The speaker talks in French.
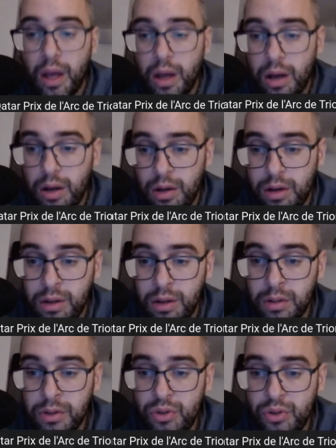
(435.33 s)

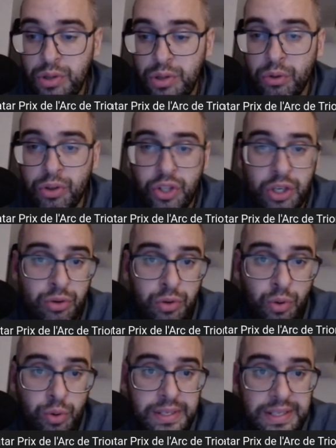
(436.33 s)
Ensuite, j'ai le
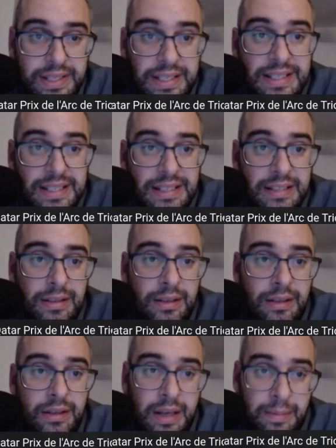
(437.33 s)
numéro 6,
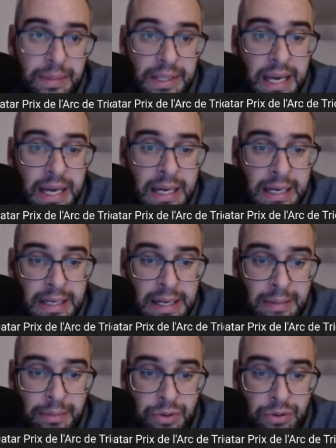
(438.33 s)
euh, Rabia, la
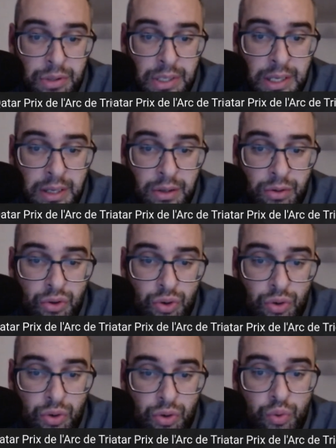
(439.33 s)
pensionnaire de
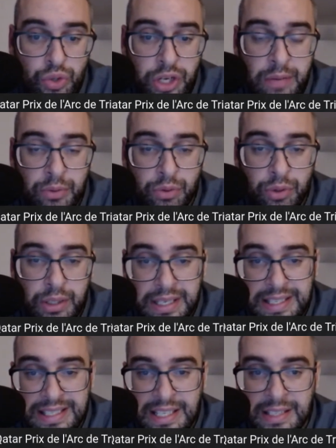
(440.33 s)
Jean-Claude Rouget, l'amant de
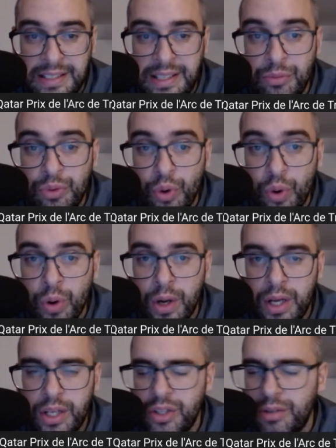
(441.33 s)
Christiane Desmoureaux.
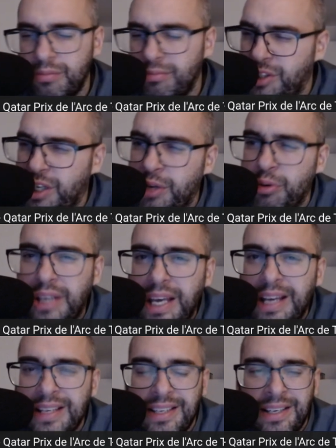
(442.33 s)
Tiré le
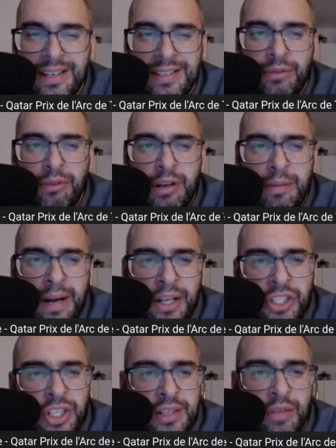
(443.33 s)
15 derrière ça de l'épargne,
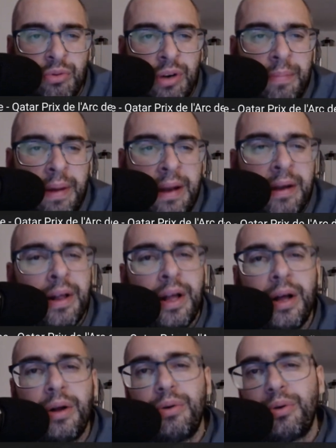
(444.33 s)
tiens, ça nous rappelle
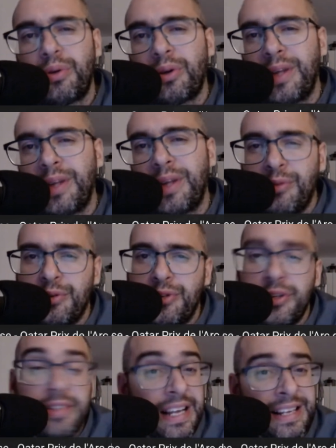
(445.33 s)
le tandem de
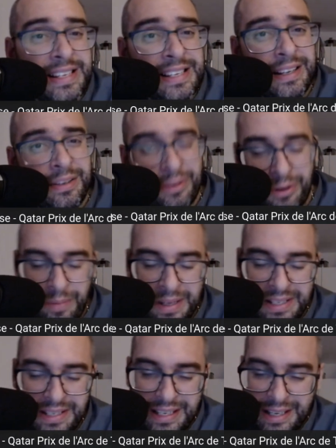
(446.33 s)
Sotsas, hein, l'an
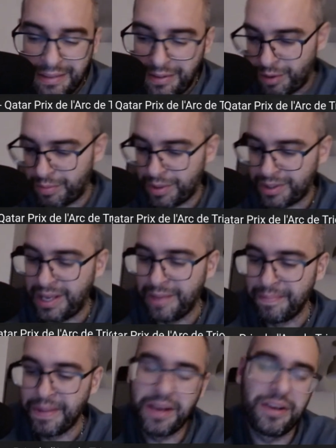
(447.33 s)
passé, qui avait remporté
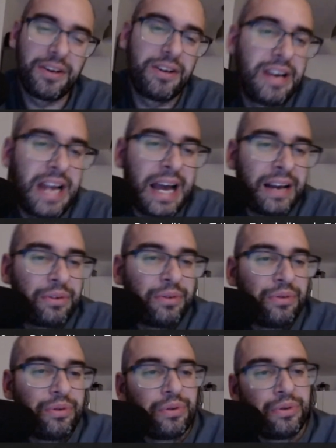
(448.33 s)
euh, l'arc
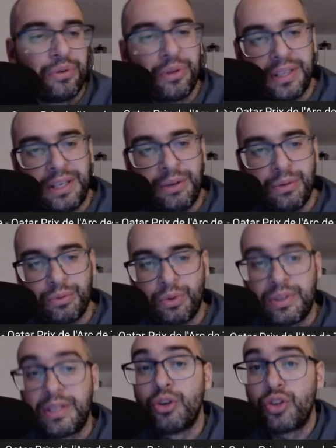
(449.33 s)
de, triomphe. Donc
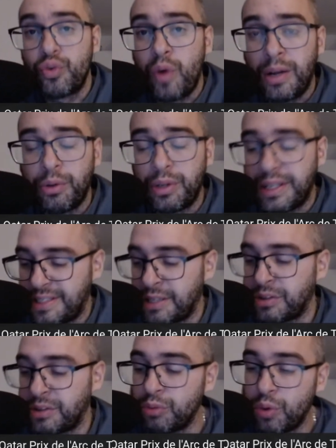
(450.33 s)
c'est le choix hein, de Christian
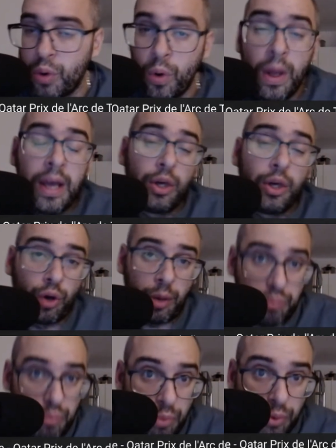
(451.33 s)
Demuro, qui aurait
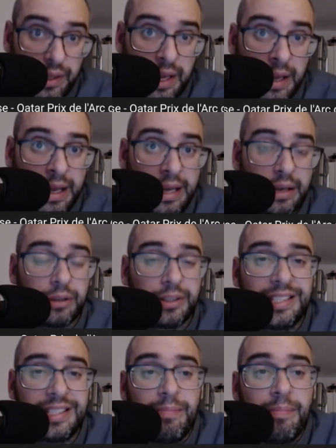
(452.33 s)
pu monter 10 euh,
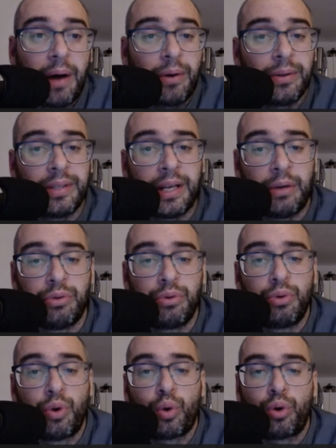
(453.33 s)
Deep hein, le,
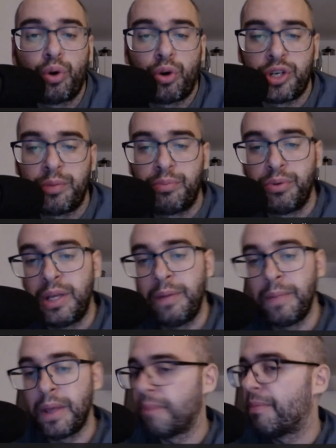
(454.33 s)
concurrent japonais.
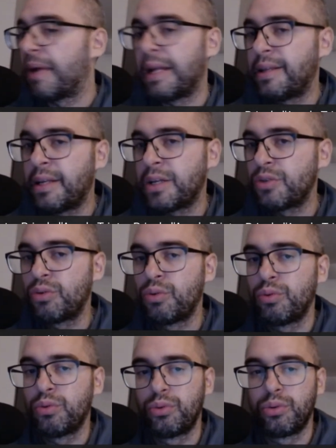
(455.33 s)
Mais à la dernière
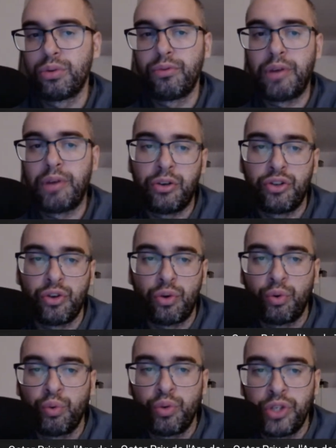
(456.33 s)
seconde, euh, voilà, Jean-Claude
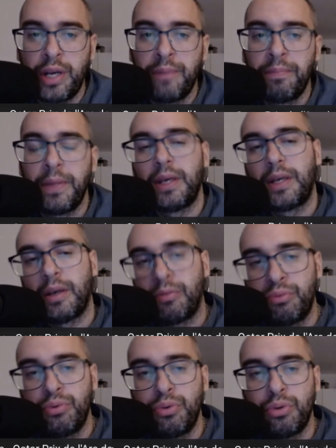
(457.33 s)
Rouget, qui a
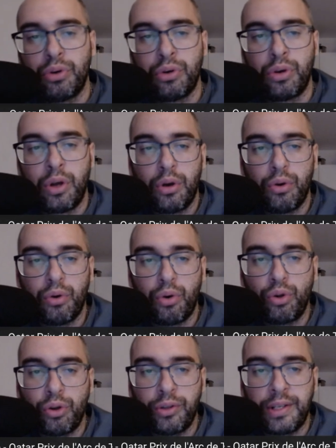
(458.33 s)
voulu
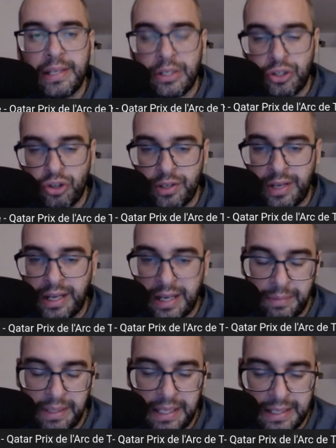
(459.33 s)
retenter sa chance avec
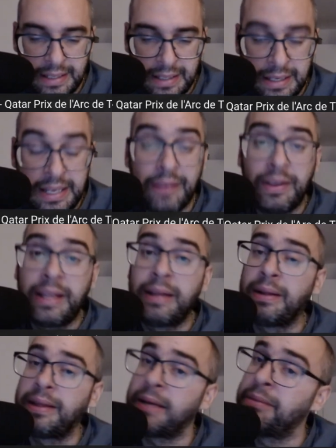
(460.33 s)
Rabia cette année, qui avait
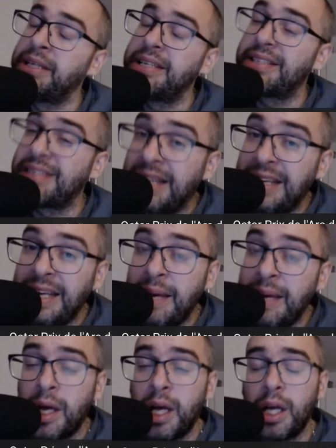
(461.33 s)
terminé
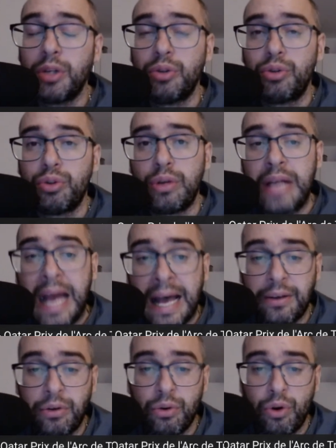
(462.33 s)
cinquième de
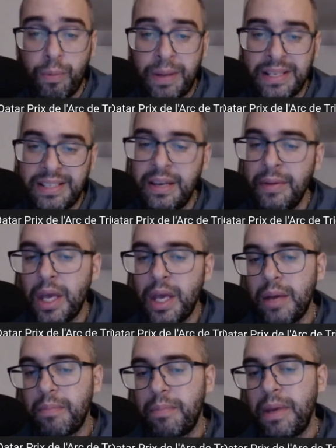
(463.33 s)
l'arc l'an passé.
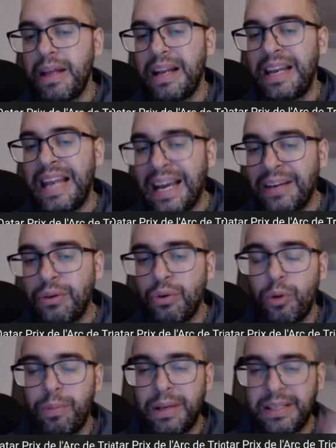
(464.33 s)
Mais l'arc l'an
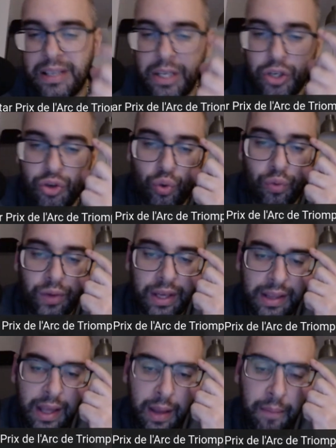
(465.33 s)
passé, je trouve qu'il
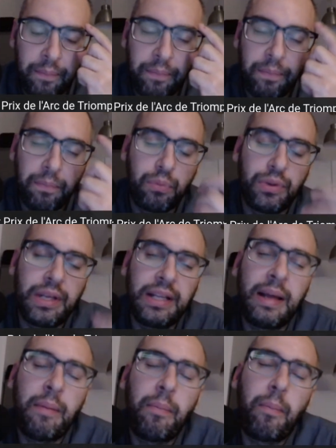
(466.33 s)
était peut-être
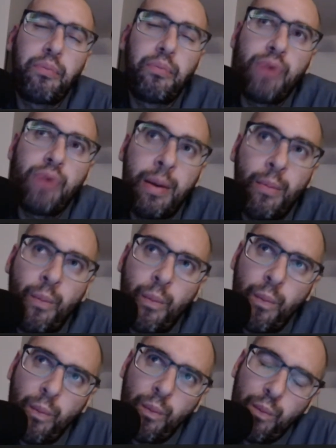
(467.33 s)
un poil
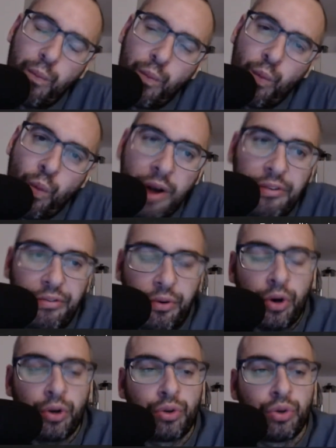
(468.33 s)
moins
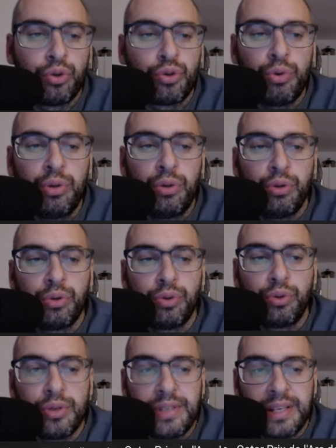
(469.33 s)
fort que celui
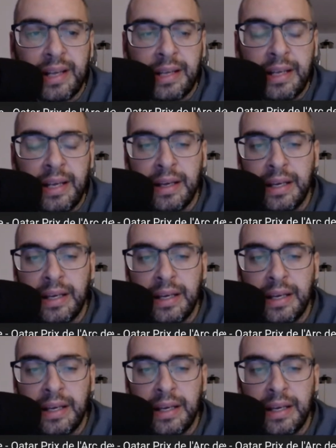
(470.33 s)
de cette année.